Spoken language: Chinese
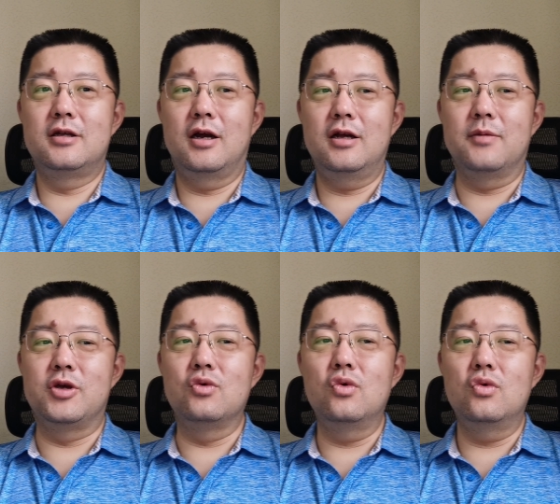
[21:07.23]
他这个
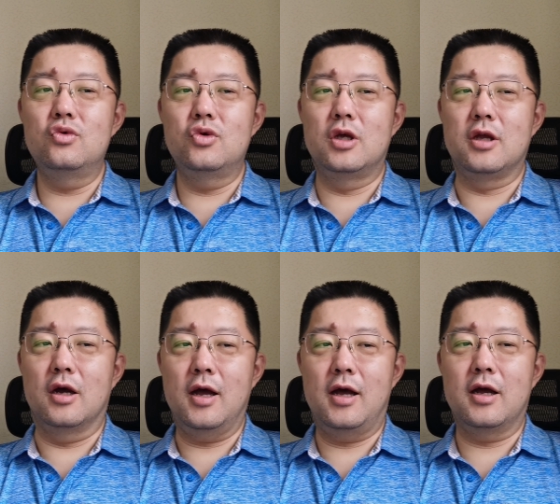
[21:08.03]
评估工具呢，你
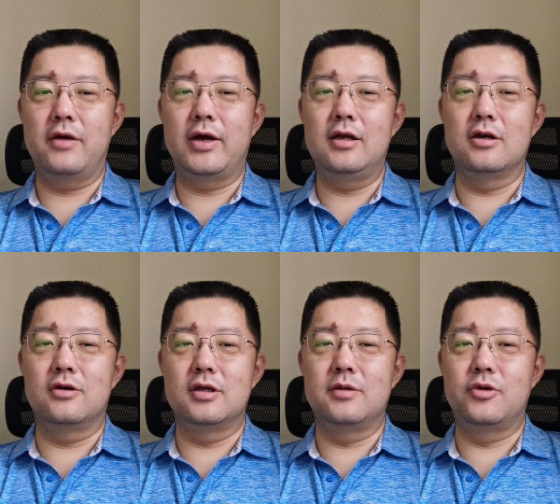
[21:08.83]
要看看完了以
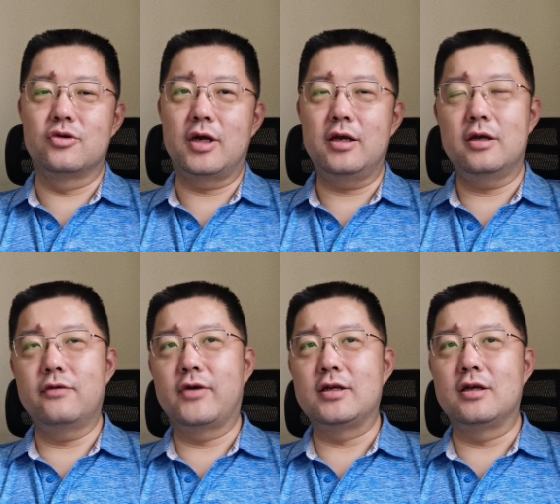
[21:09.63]
后，你比如说哎，
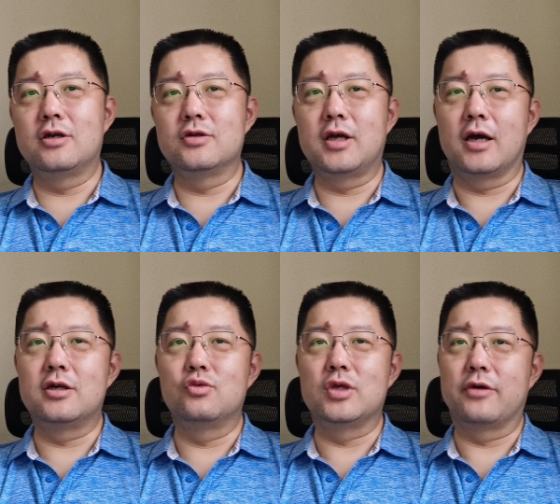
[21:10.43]
发现你手机还
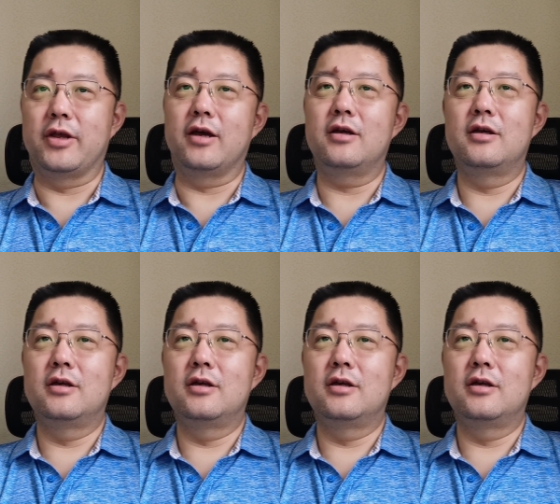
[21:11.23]
值五千块钱。